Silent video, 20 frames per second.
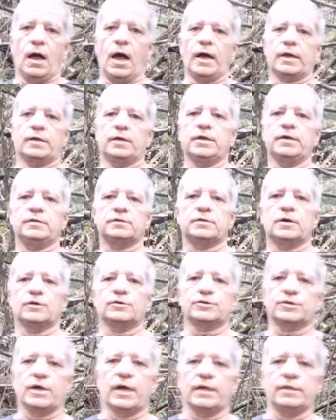Aqui,
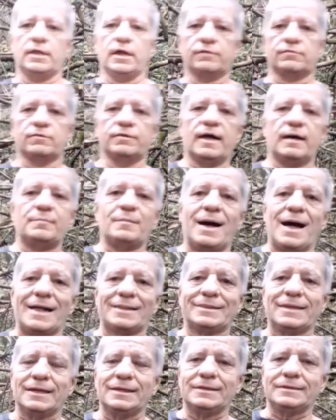então, já dentro da
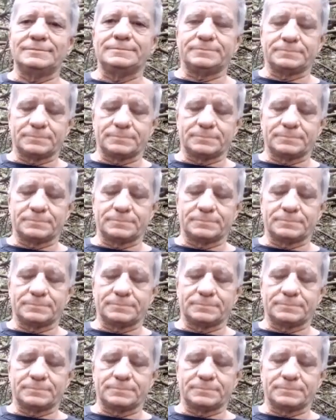mata.